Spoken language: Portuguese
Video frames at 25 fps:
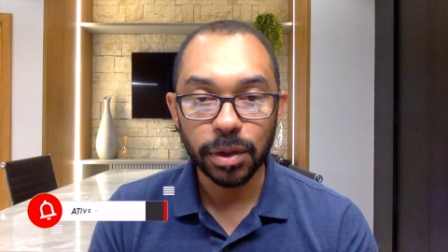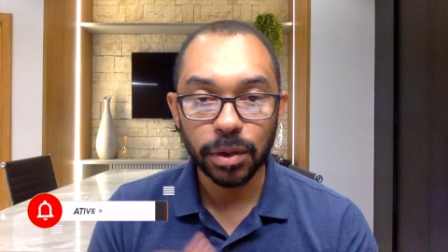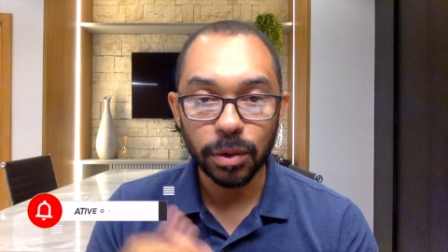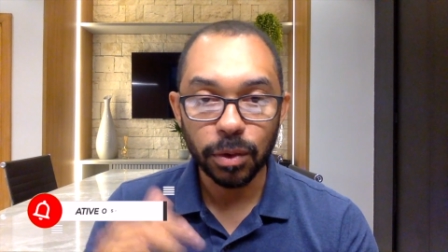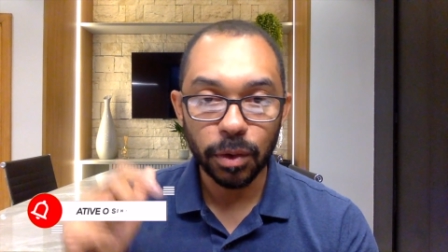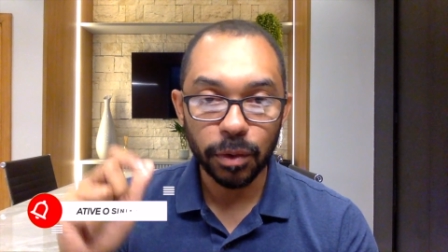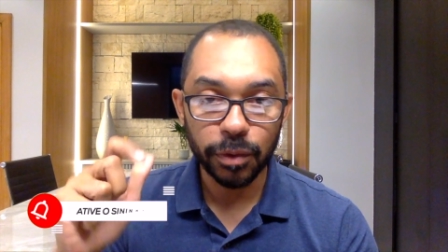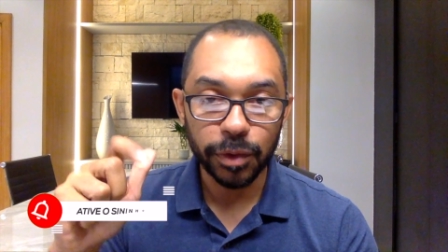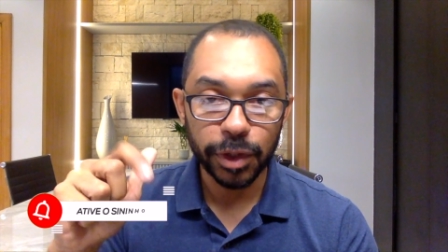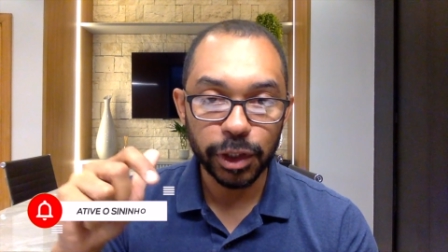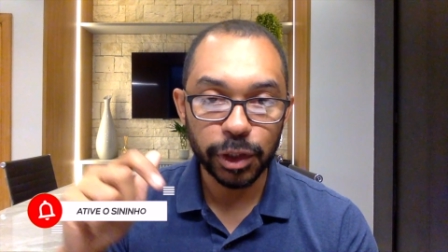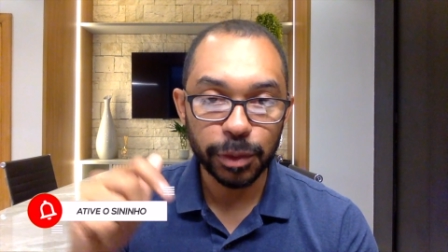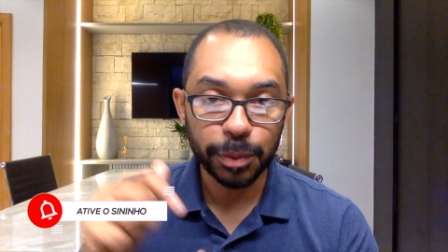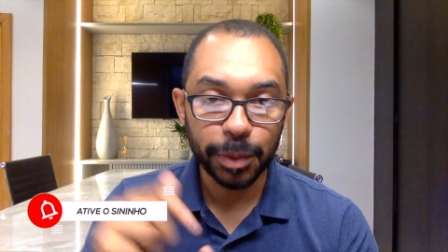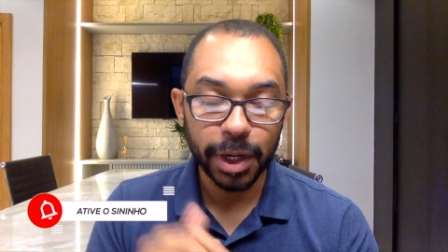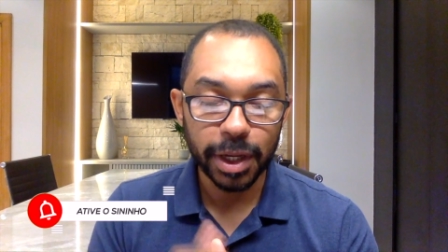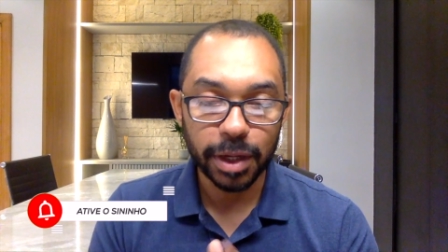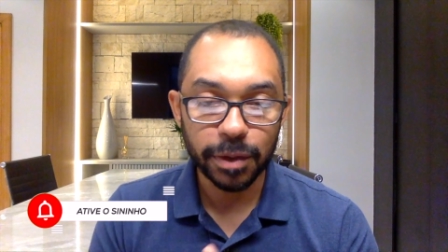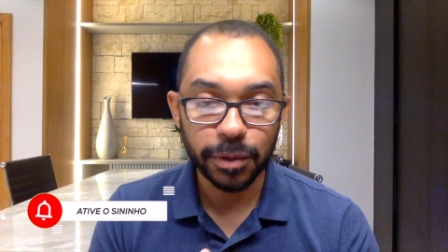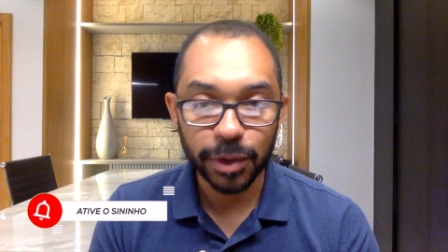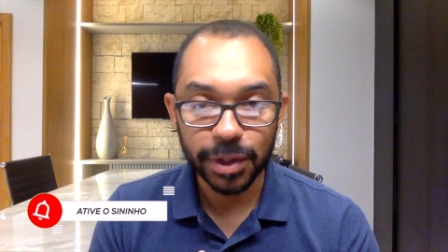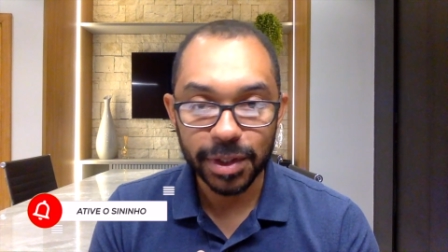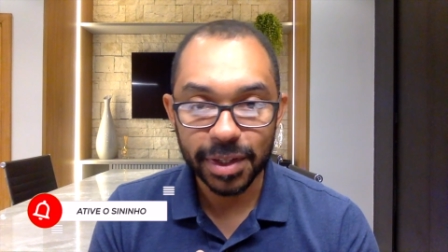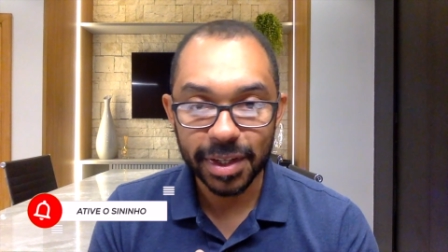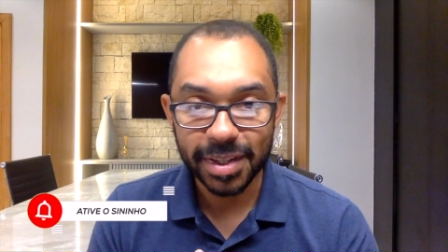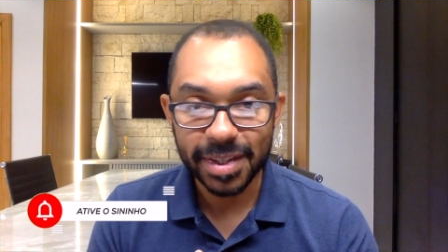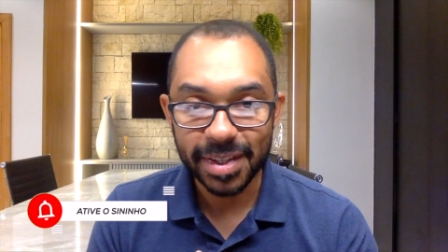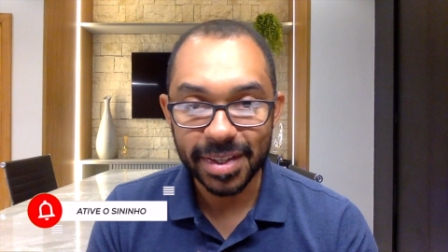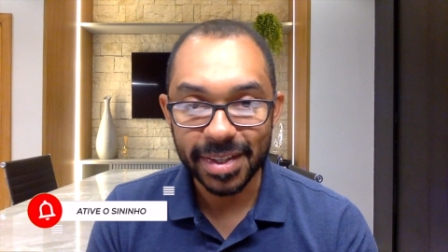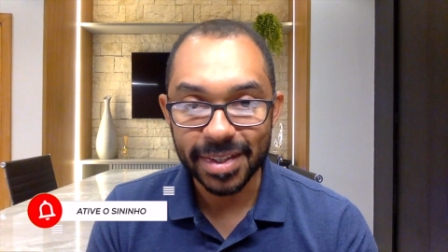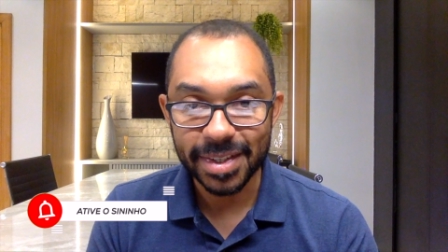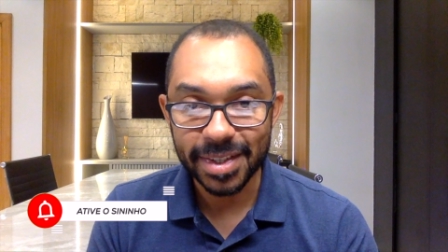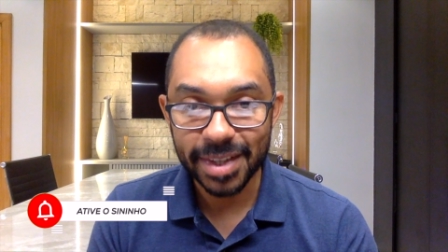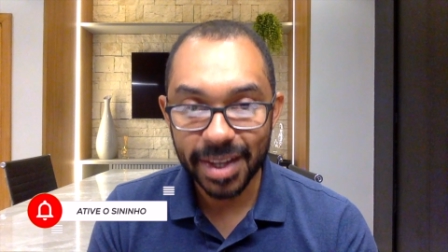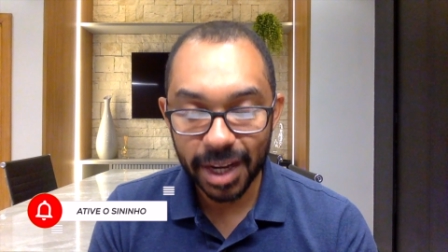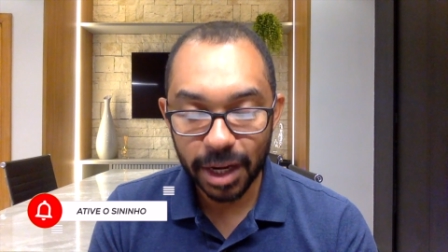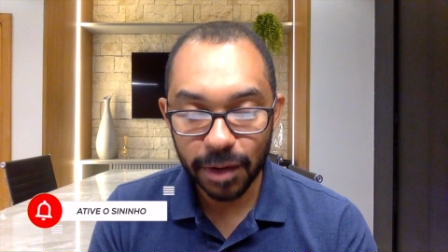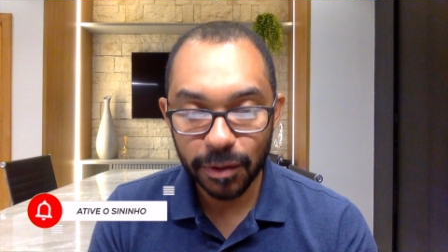o convite para que você se
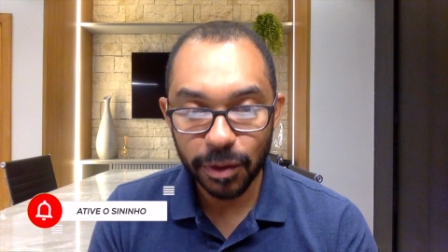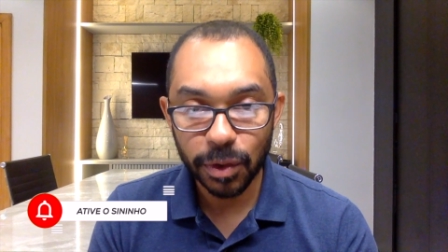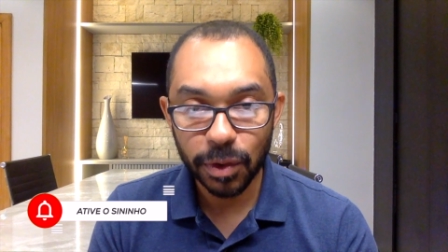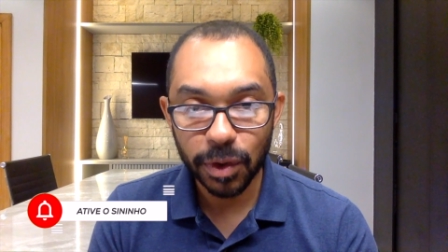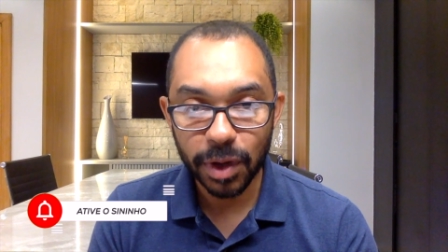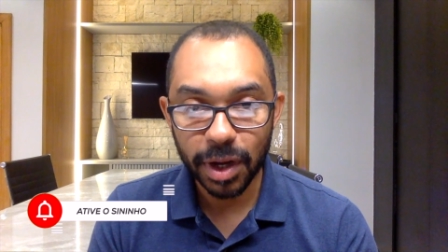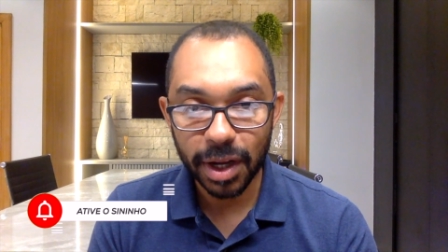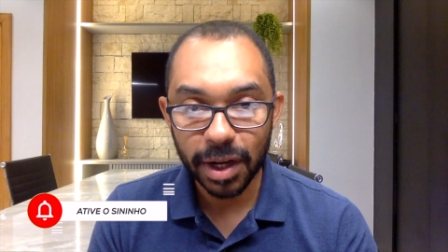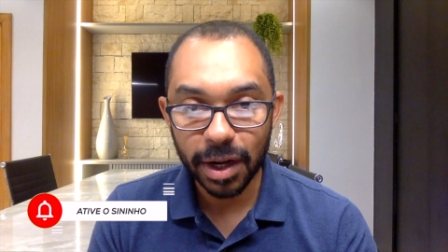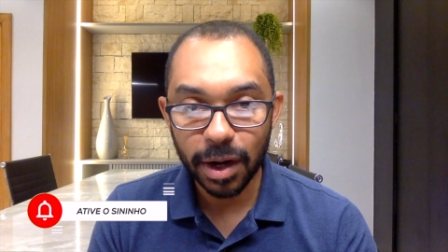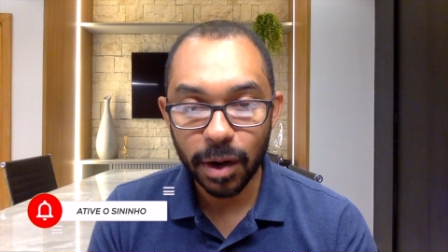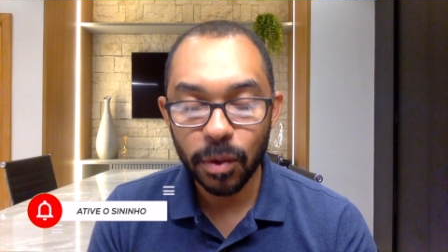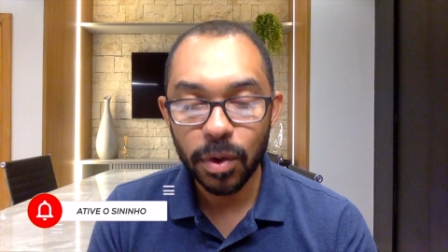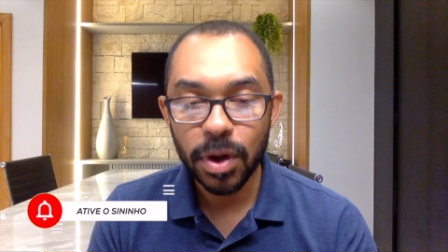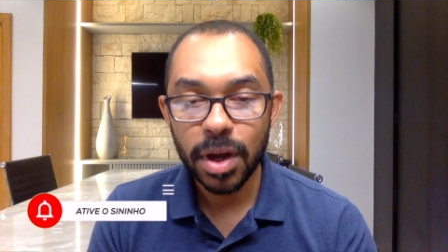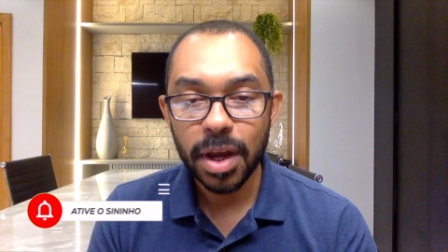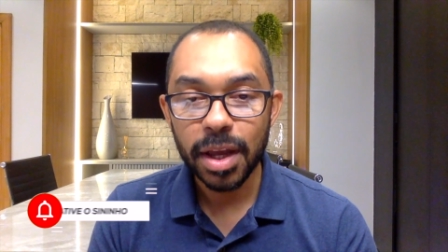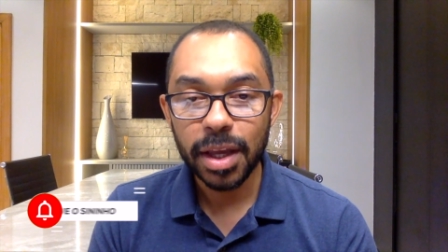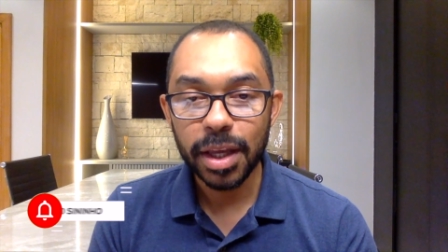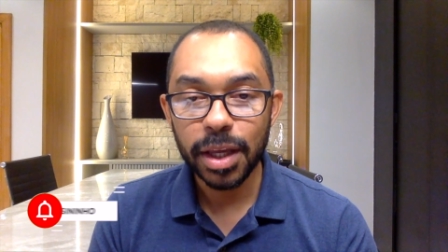inscreva no canal